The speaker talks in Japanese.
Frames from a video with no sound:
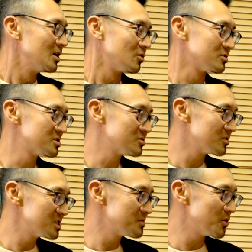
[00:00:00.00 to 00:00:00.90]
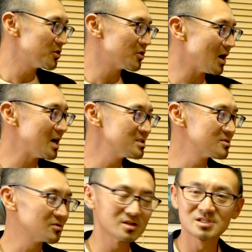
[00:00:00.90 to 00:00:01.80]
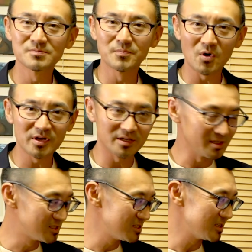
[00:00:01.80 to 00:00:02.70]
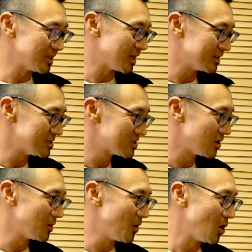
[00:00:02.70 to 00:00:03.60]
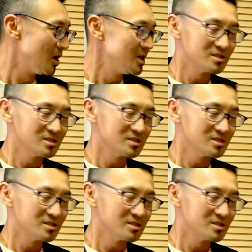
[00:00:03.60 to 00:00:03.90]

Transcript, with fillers: このストレスボインとアンストレスボインについてなんですけども